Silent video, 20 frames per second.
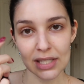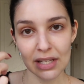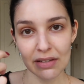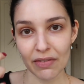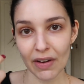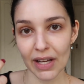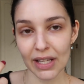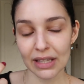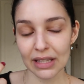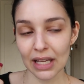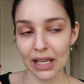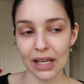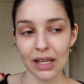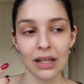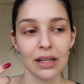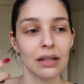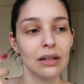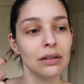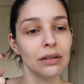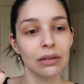você vai ter
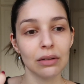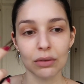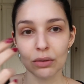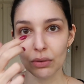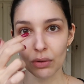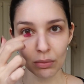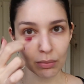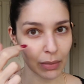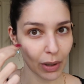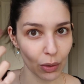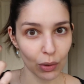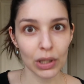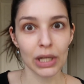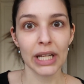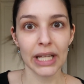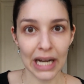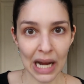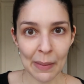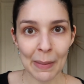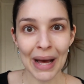uma
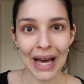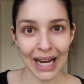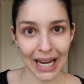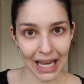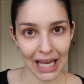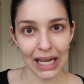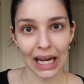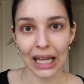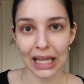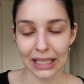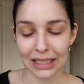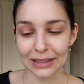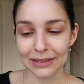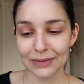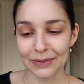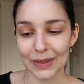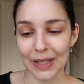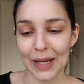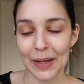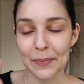olheira amarela,
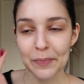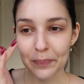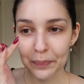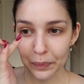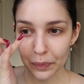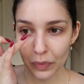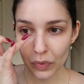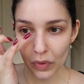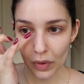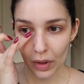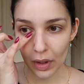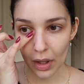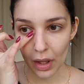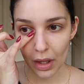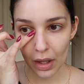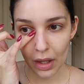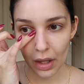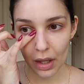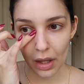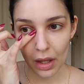né?
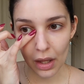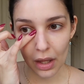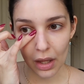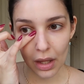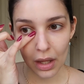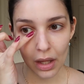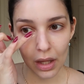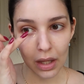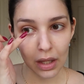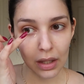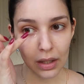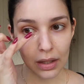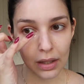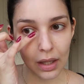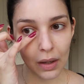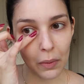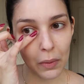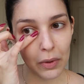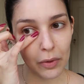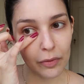
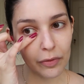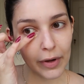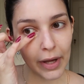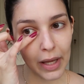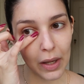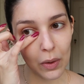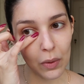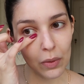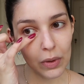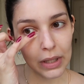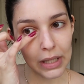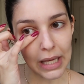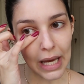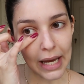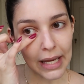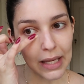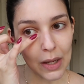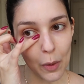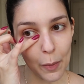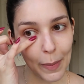Então eu venho e
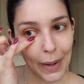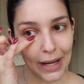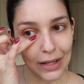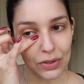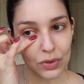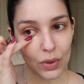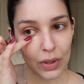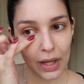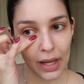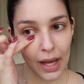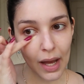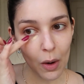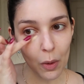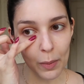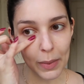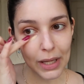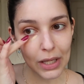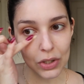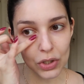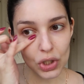aí eu passo
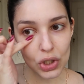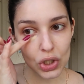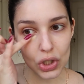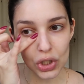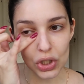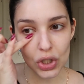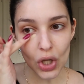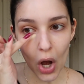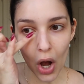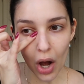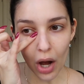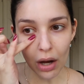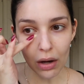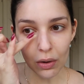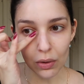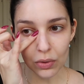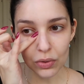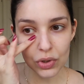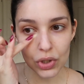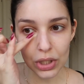realmente só
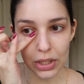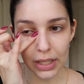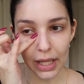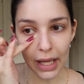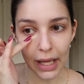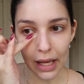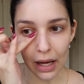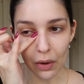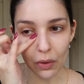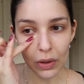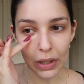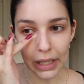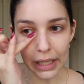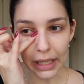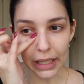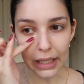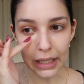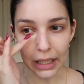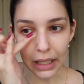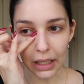onde tem a
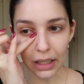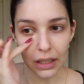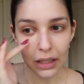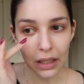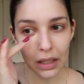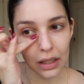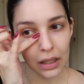olheira